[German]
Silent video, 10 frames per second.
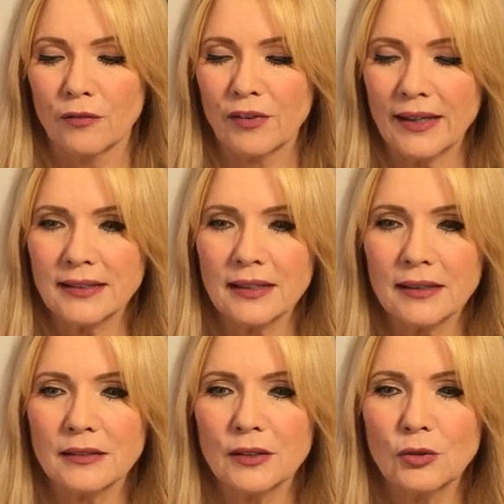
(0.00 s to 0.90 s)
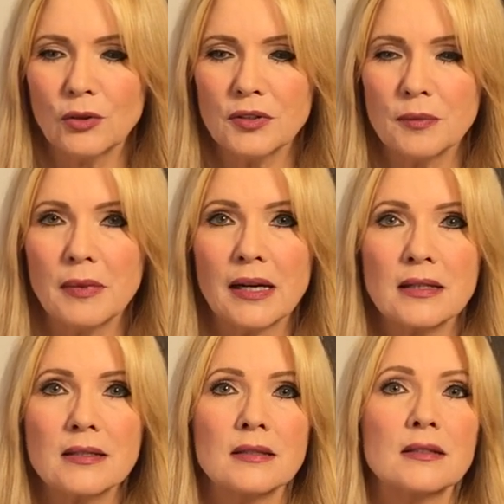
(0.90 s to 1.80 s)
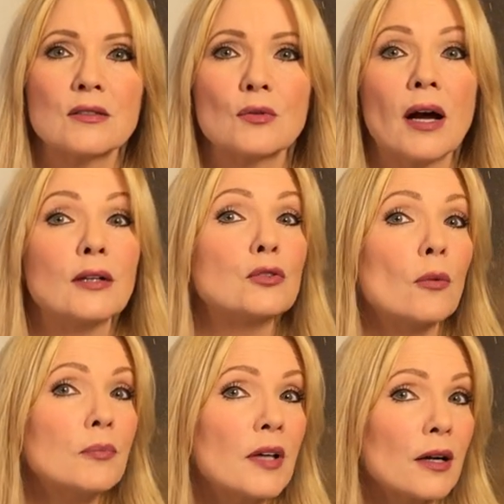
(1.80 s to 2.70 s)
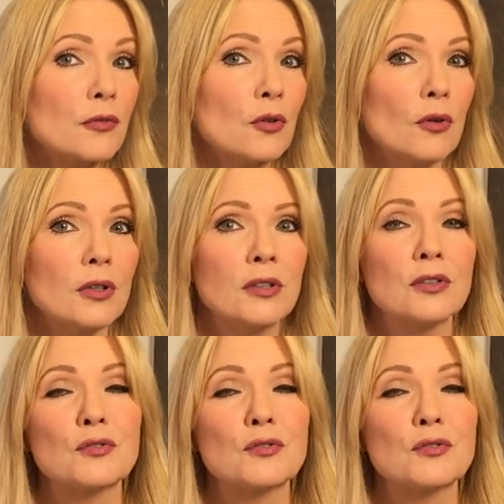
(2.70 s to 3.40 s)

Freitag, der 9. März, ist sogar ein Top-Tag für euch,